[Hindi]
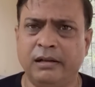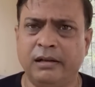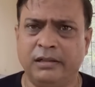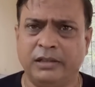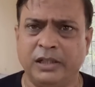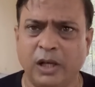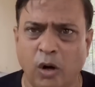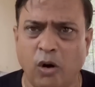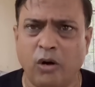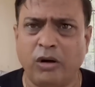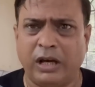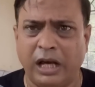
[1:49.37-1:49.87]

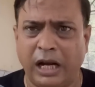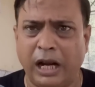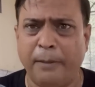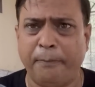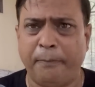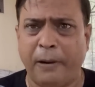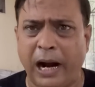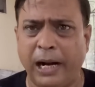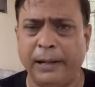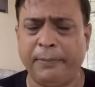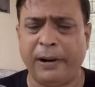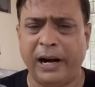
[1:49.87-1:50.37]
ये लोग गला
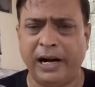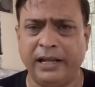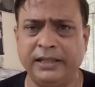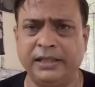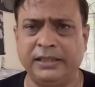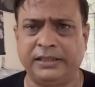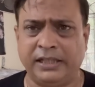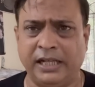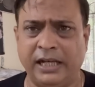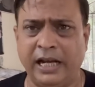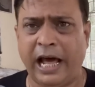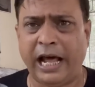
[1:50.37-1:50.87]
फाड़ फाड़ के
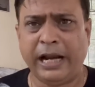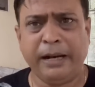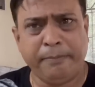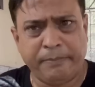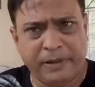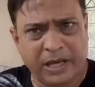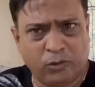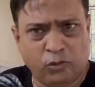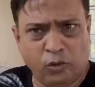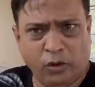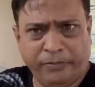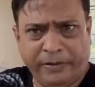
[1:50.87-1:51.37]
चिल्ला रहे
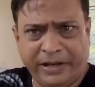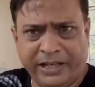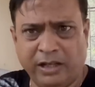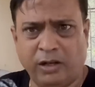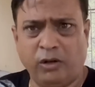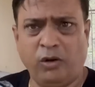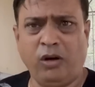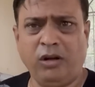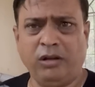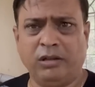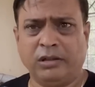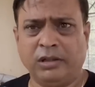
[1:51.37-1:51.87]
बेकूफ है ये
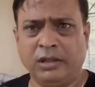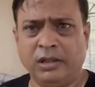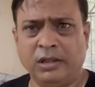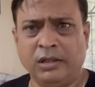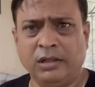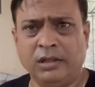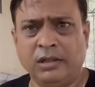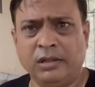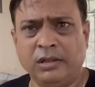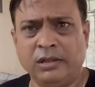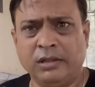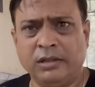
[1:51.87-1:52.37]
लोग
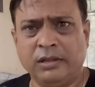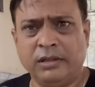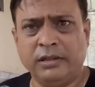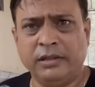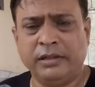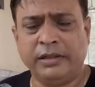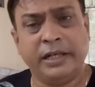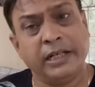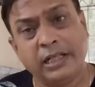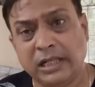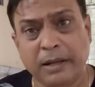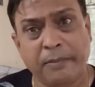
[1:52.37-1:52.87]

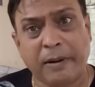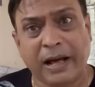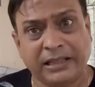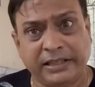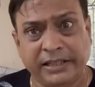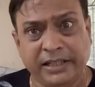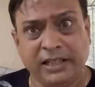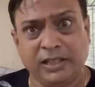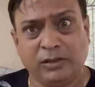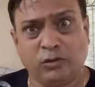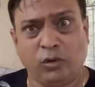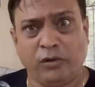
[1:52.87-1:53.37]
इनकी बात
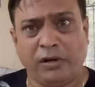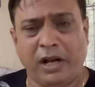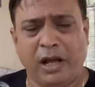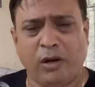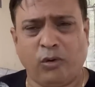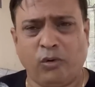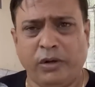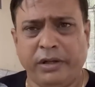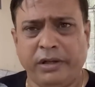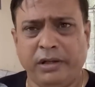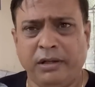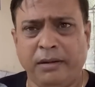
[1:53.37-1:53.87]
ही नहीं सुनना है
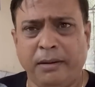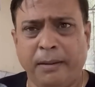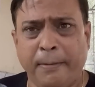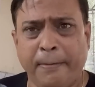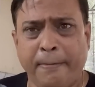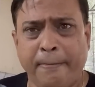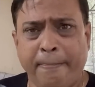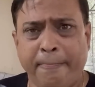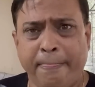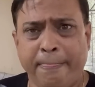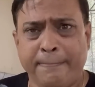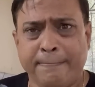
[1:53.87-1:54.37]
कोई
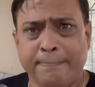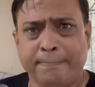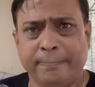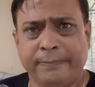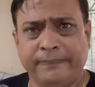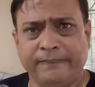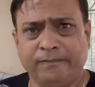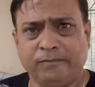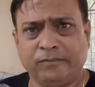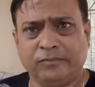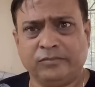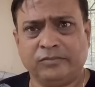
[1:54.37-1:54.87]

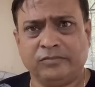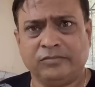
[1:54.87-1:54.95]
हुँ? हम्म?